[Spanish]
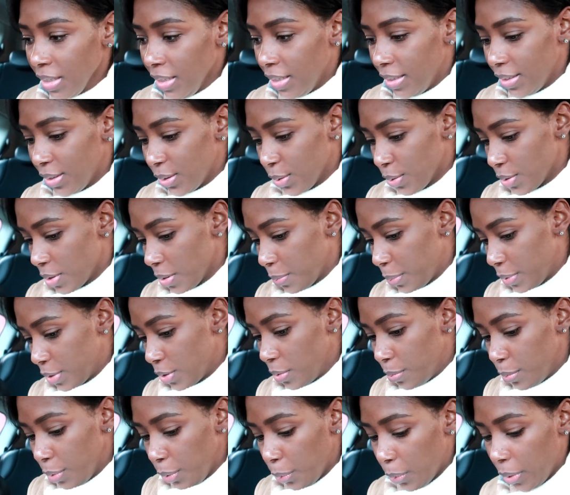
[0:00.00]
entonces pues
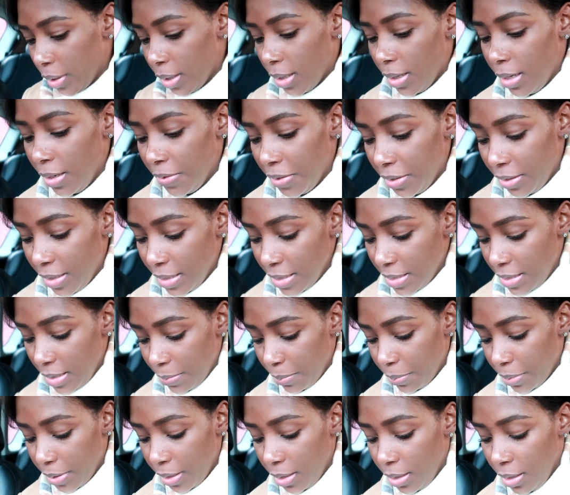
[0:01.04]
son muy buenas la verdad
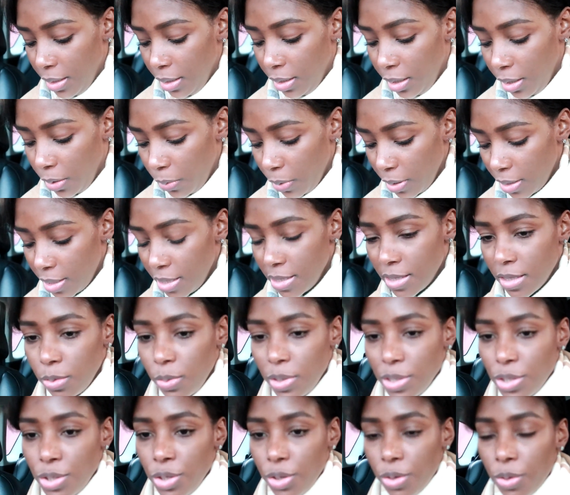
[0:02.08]
siempre y cualquier
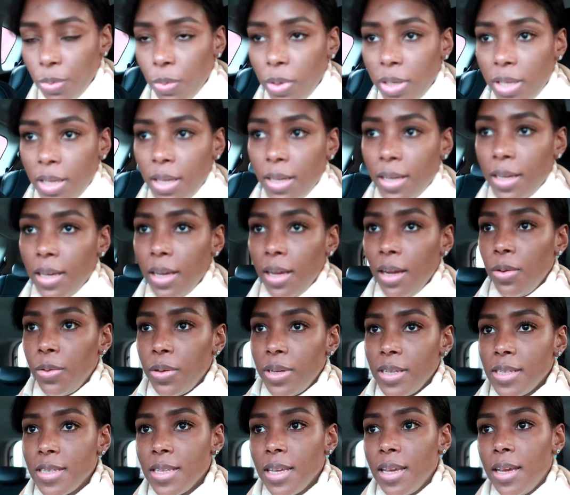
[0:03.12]
situación cualquier queja lo
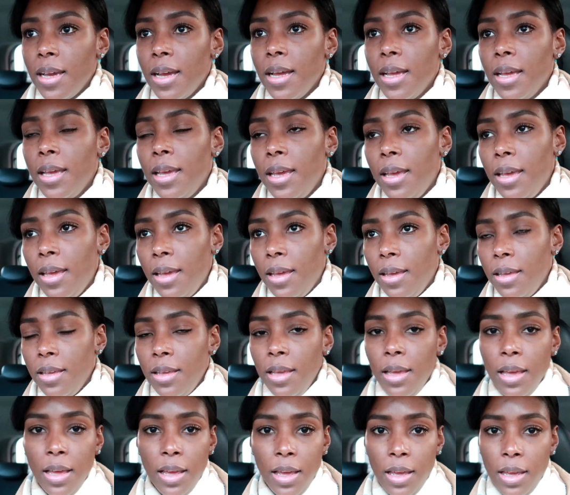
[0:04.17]
que sea eh,
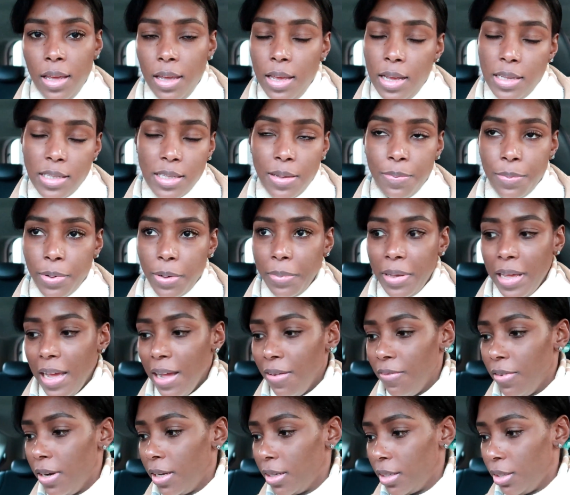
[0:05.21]
ellas siempre me
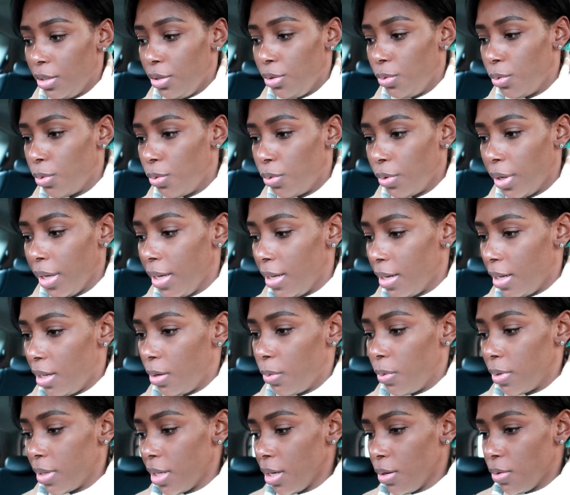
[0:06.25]
hablan y yo con ellas y
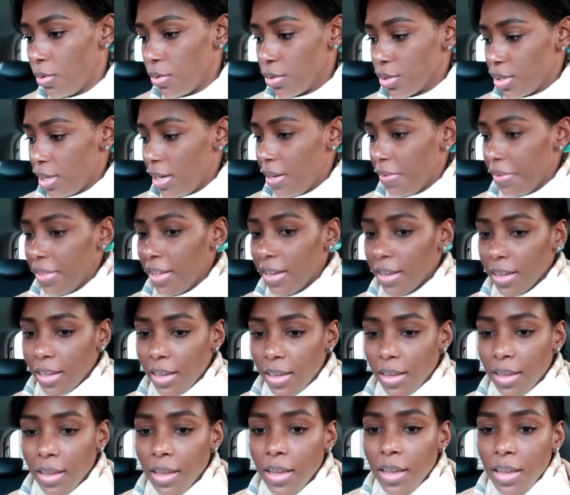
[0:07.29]
cualquier cosa la verdad
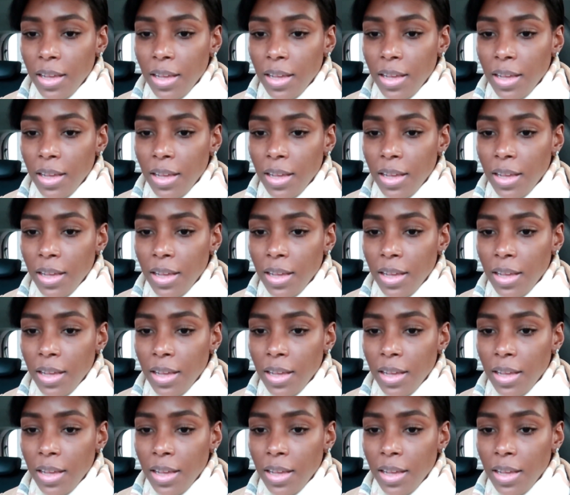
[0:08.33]
que,